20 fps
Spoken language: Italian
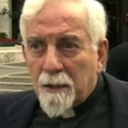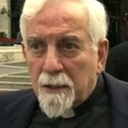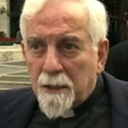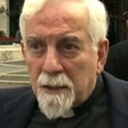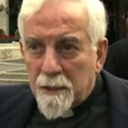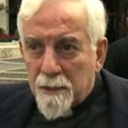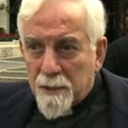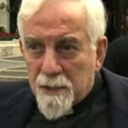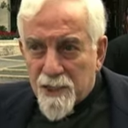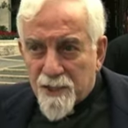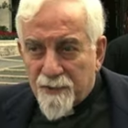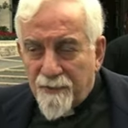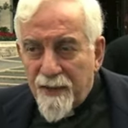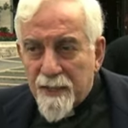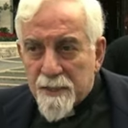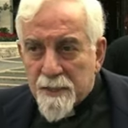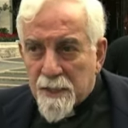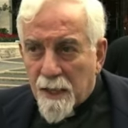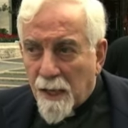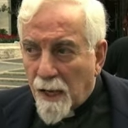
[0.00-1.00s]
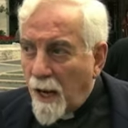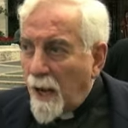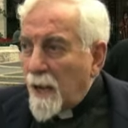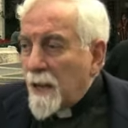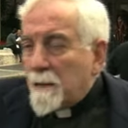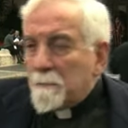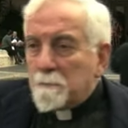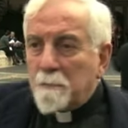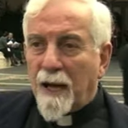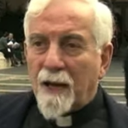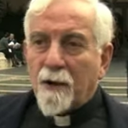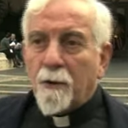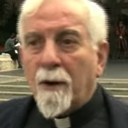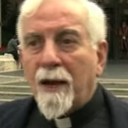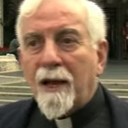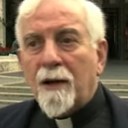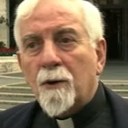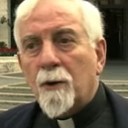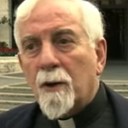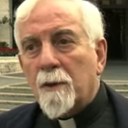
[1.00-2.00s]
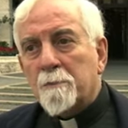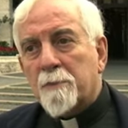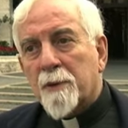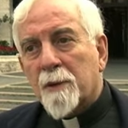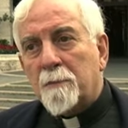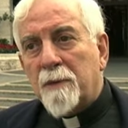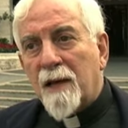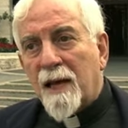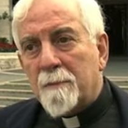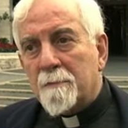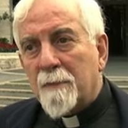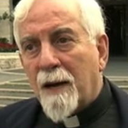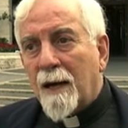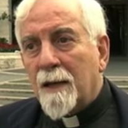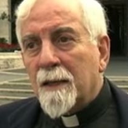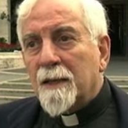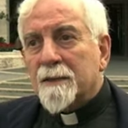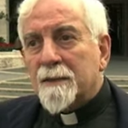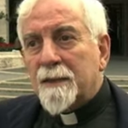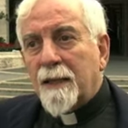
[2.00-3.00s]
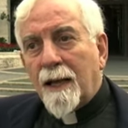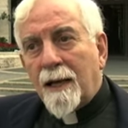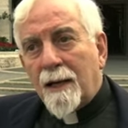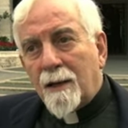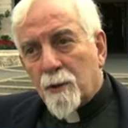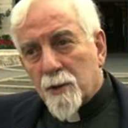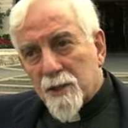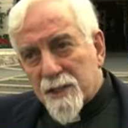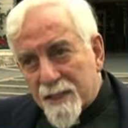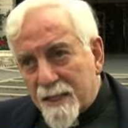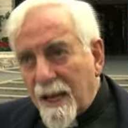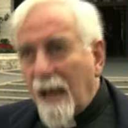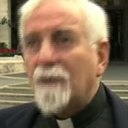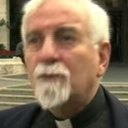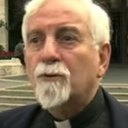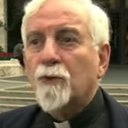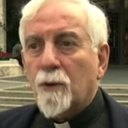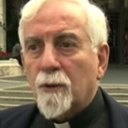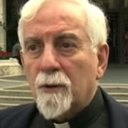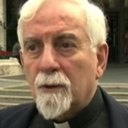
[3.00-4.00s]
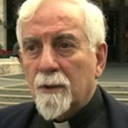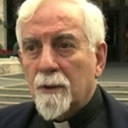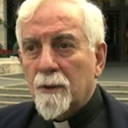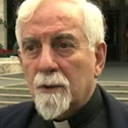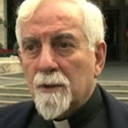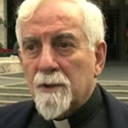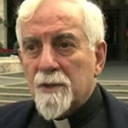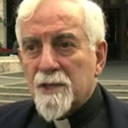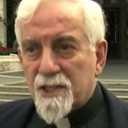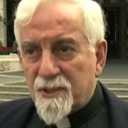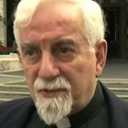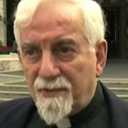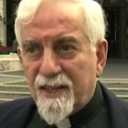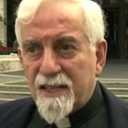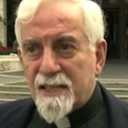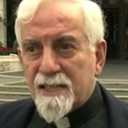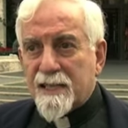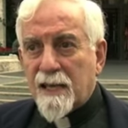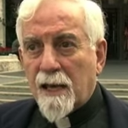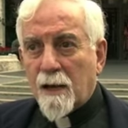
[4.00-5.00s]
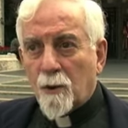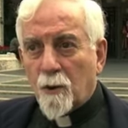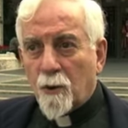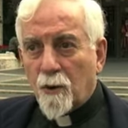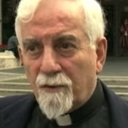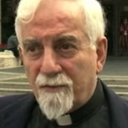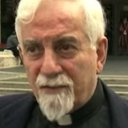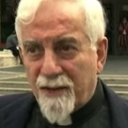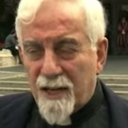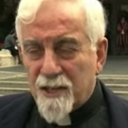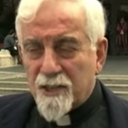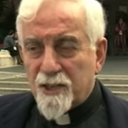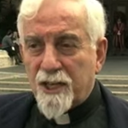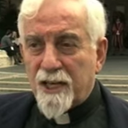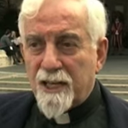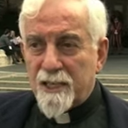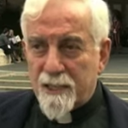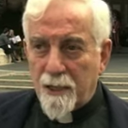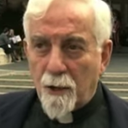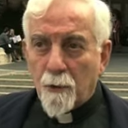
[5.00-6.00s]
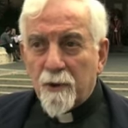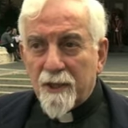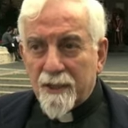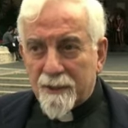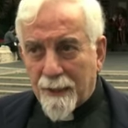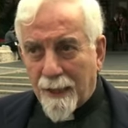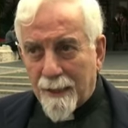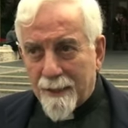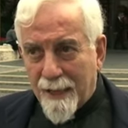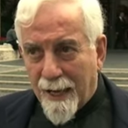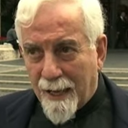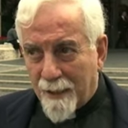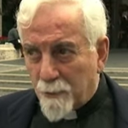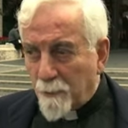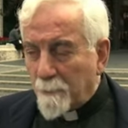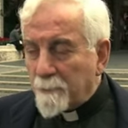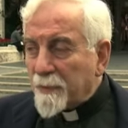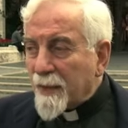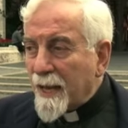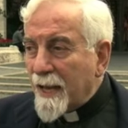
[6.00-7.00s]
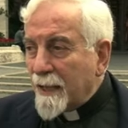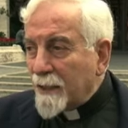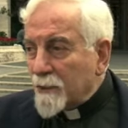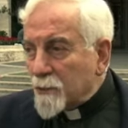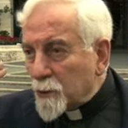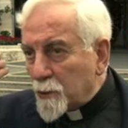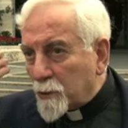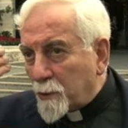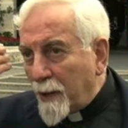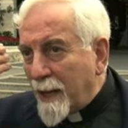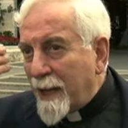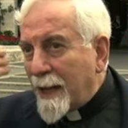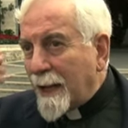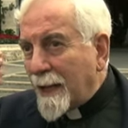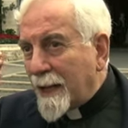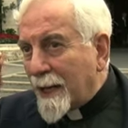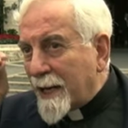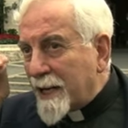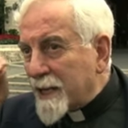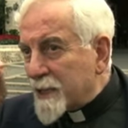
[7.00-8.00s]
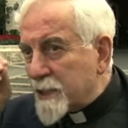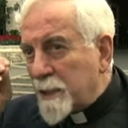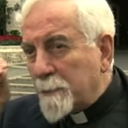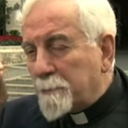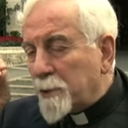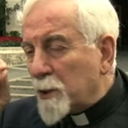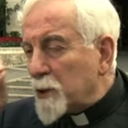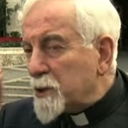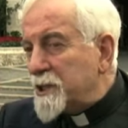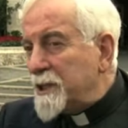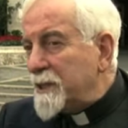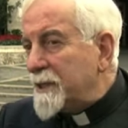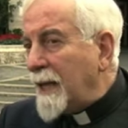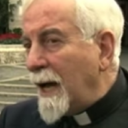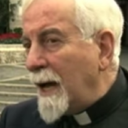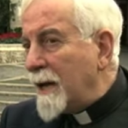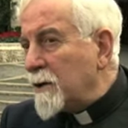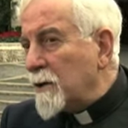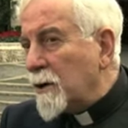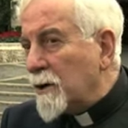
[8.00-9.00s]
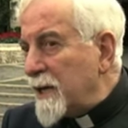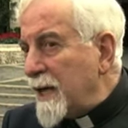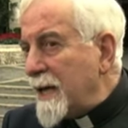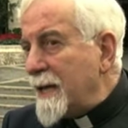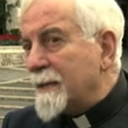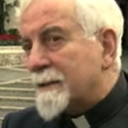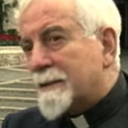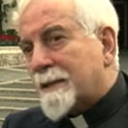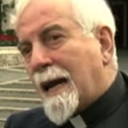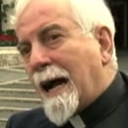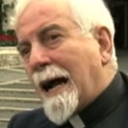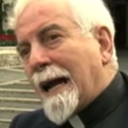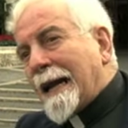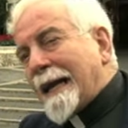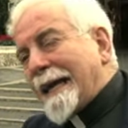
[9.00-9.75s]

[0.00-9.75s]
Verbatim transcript: in Svizzera, ma quello è un problema dello Stato svizzero, francese o italiano. Dunque la reciprocità non è tra